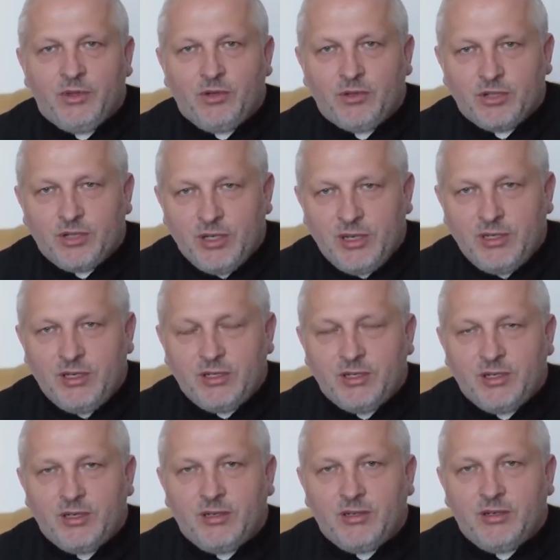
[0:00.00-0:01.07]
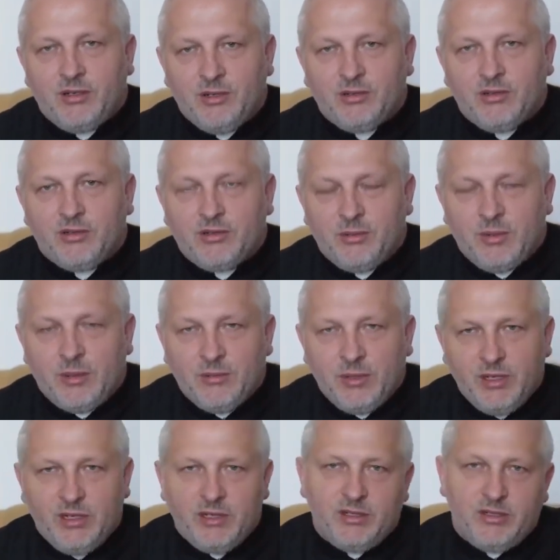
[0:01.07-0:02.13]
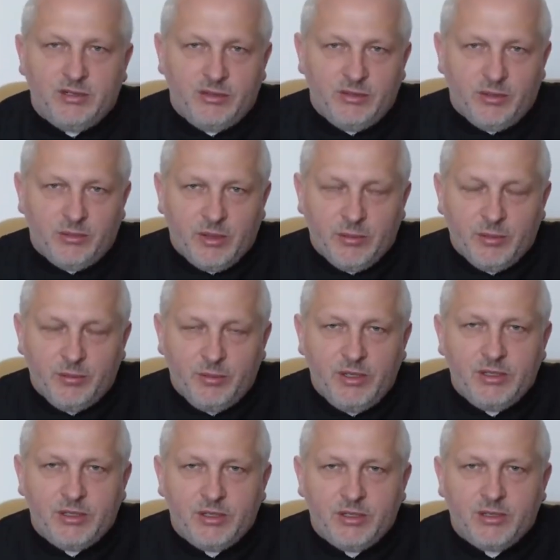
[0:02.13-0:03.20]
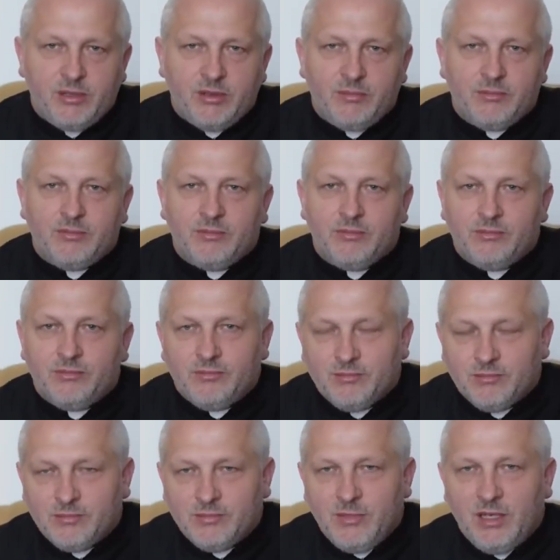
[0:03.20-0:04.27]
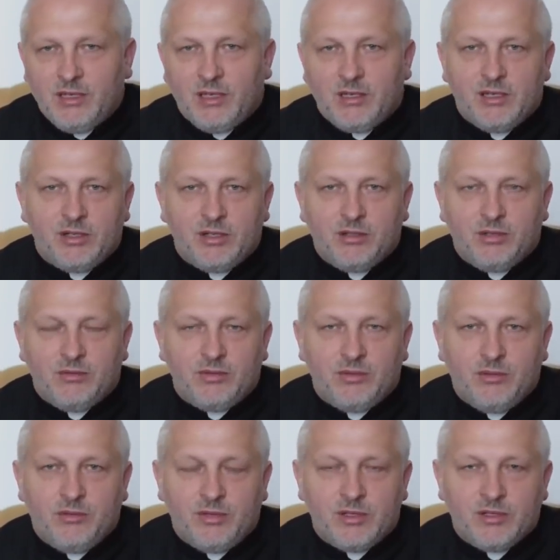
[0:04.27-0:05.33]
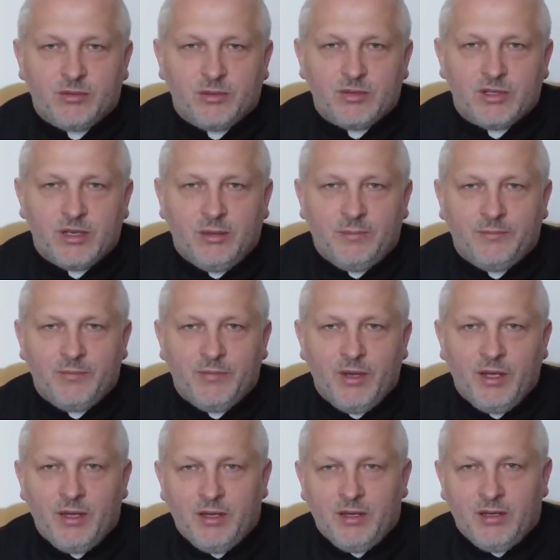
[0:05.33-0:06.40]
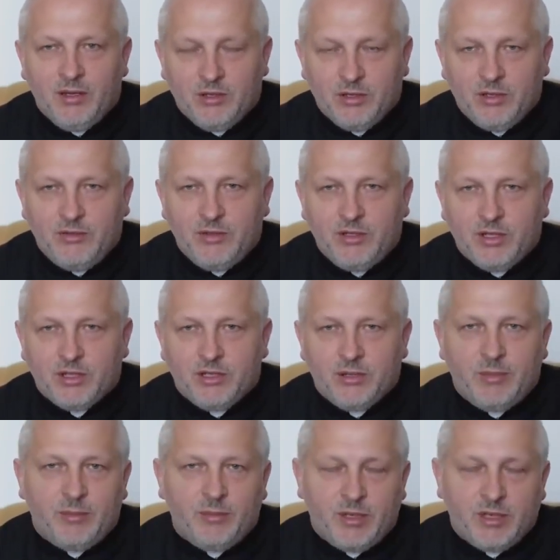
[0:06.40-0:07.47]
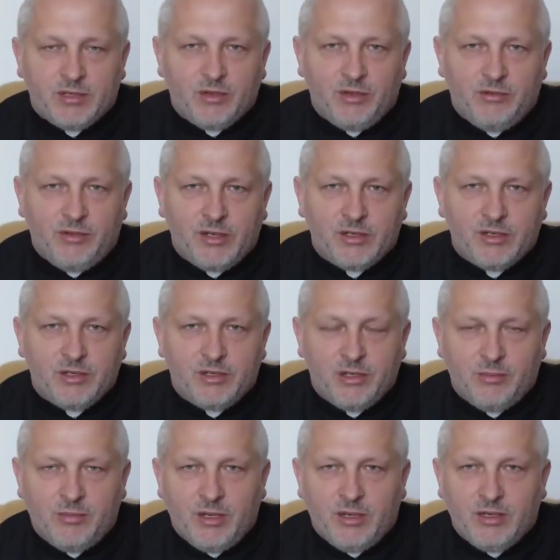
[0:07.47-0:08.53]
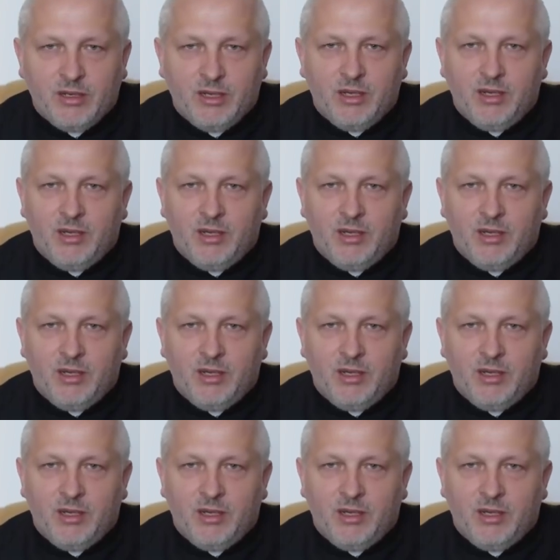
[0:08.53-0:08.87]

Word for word: troszczenie się o to, co mamy jeść co mamy pić, nie należy do uczniów Chrystusa. Oczywiście trzeba pracować, trzeba